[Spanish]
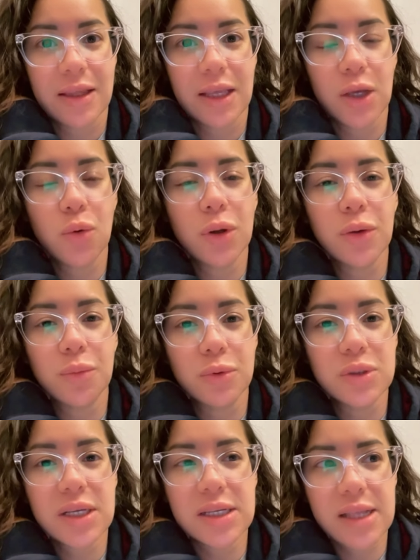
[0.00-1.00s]
Y cuando
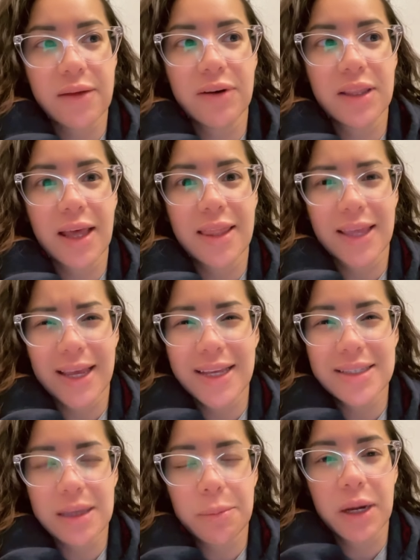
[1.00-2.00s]
buscas la verdad de
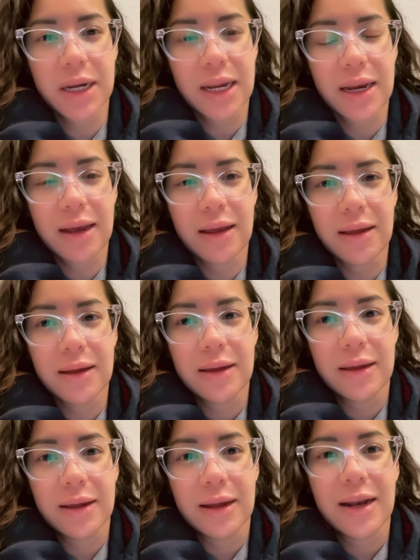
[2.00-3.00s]
esa manera,
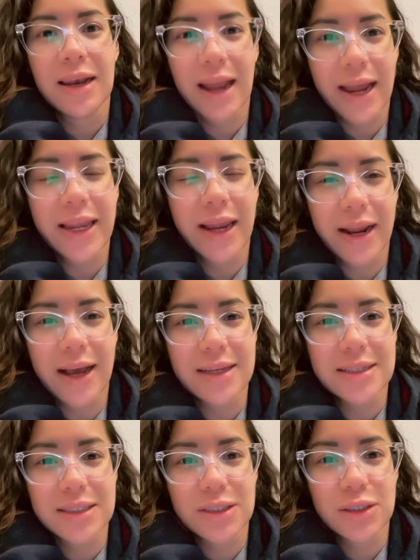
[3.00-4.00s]
la
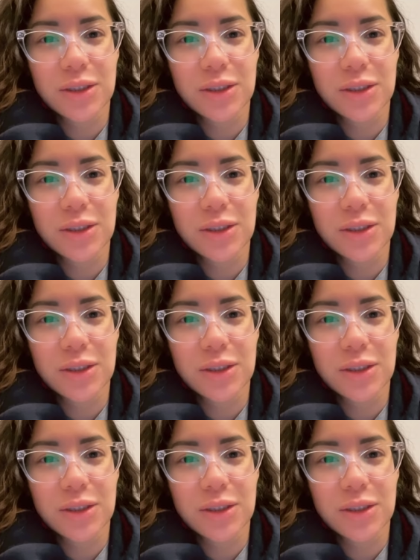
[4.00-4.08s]
hallarás.